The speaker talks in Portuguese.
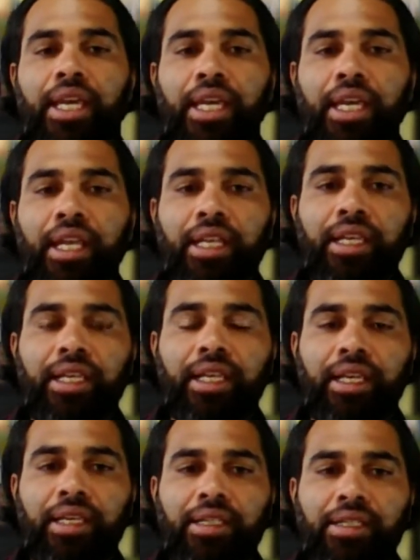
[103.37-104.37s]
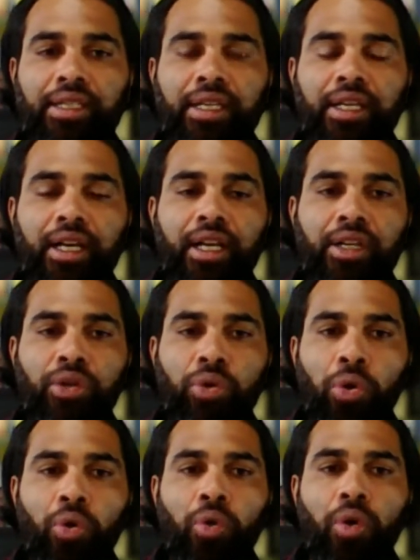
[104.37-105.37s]
ele se
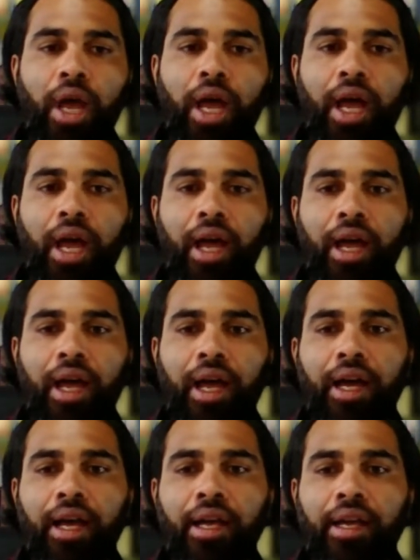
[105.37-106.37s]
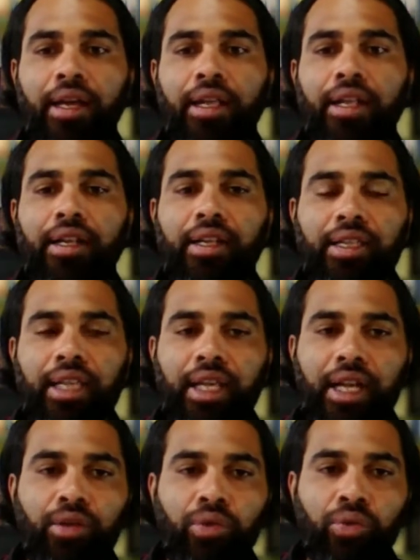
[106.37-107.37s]
inclinou à
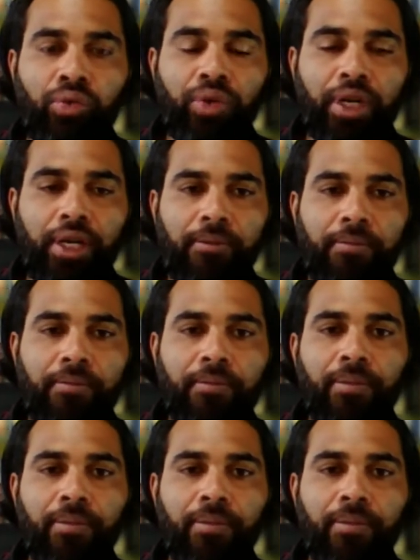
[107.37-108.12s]
literatura